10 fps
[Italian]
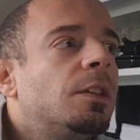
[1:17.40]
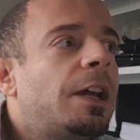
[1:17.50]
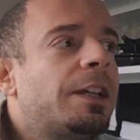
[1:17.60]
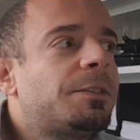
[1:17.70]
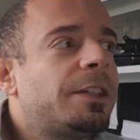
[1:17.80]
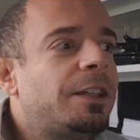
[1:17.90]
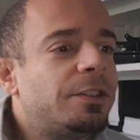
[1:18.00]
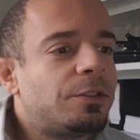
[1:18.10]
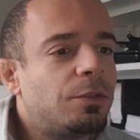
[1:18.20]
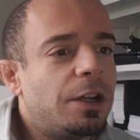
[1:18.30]
ha
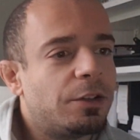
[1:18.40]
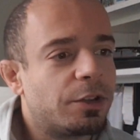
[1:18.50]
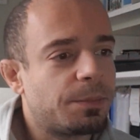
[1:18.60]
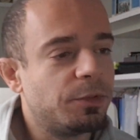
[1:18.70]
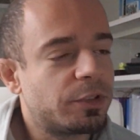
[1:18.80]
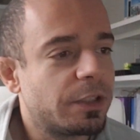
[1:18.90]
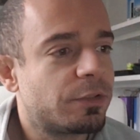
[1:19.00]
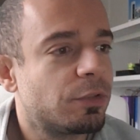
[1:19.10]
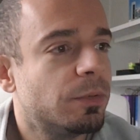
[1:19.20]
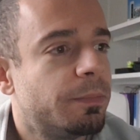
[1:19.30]
senso, ha ancora più
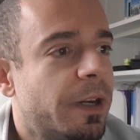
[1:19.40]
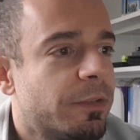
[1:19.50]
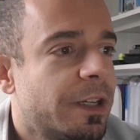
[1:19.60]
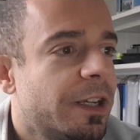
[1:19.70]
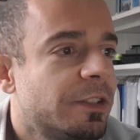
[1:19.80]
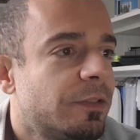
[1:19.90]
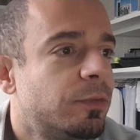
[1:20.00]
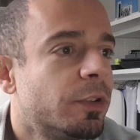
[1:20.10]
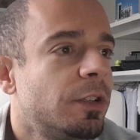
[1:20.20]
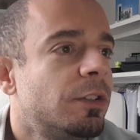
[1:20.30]
senso comprare una casa
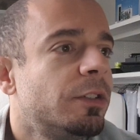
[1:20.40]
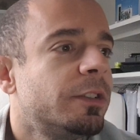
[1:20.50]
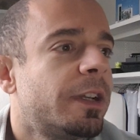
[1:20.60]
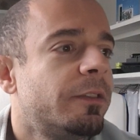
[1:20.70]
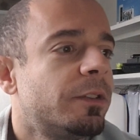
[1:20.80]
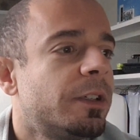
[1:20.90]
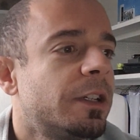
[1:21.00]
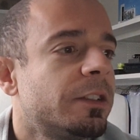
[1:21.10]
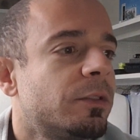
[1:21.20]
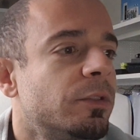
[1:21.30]
fuori Londra, avere una
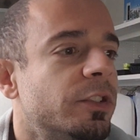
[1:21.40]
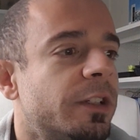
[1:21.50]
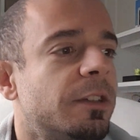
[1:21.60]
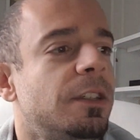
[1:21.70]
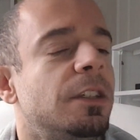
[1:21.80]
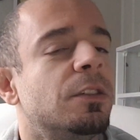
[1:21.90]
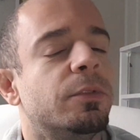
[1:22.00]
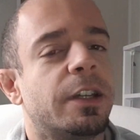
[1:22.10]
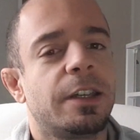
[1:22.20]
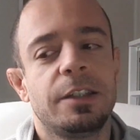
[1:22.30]
casa col giardino,
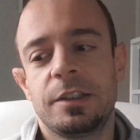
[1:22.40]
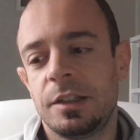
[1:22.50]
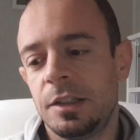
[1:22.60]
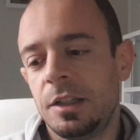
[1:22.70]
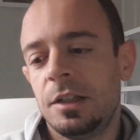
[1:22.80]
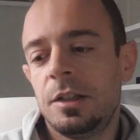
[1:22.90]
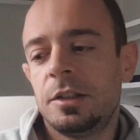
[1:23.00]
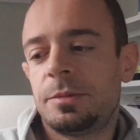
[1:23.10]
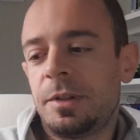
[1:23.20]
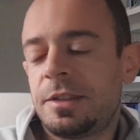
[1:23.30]
una casa
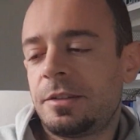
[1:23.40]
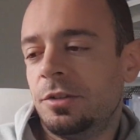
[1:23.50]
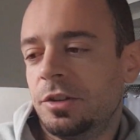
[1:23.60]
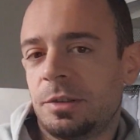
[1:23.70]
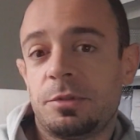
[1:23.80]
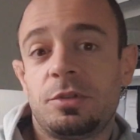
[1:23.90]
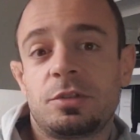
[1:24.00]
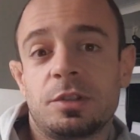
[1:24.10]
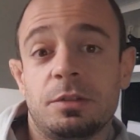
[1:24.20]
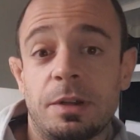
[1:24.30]
spaziosa
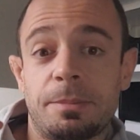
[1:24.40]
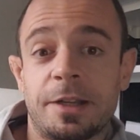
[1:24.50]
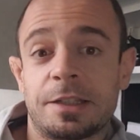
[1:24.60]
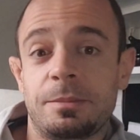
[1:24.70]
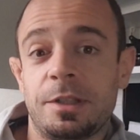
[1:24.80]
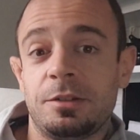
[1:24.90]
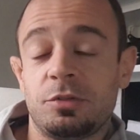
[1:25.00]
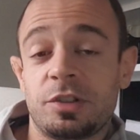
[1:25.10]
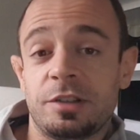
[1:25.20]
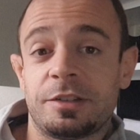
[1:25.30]
piuttosto che un appartamento
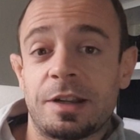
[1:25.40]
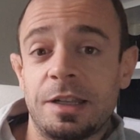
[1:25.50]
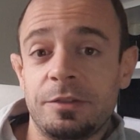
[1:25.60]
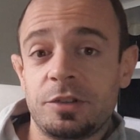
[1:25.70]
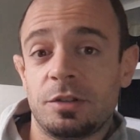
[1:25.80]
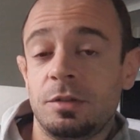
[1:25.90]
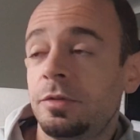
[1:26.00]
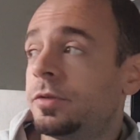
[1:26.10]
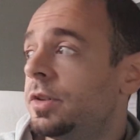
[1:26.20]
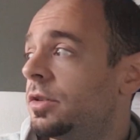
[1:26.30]
centrale vicino
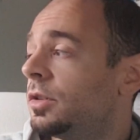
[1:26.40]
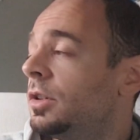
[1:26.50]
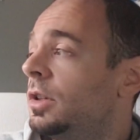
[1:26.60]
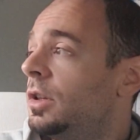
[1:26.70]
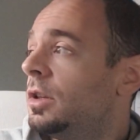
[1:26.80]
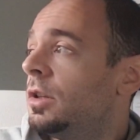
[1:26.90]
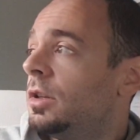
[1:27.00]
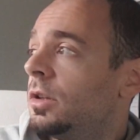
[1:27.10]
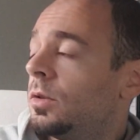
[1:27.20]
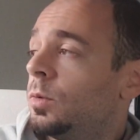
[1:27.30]
all'ufficio.
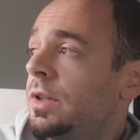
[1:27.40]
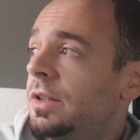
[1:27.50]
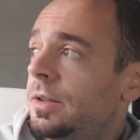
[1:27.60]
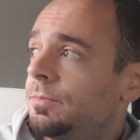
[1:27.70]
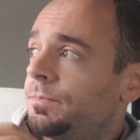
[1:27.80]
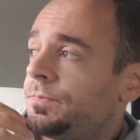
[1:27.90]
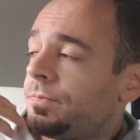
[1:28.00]
Quindi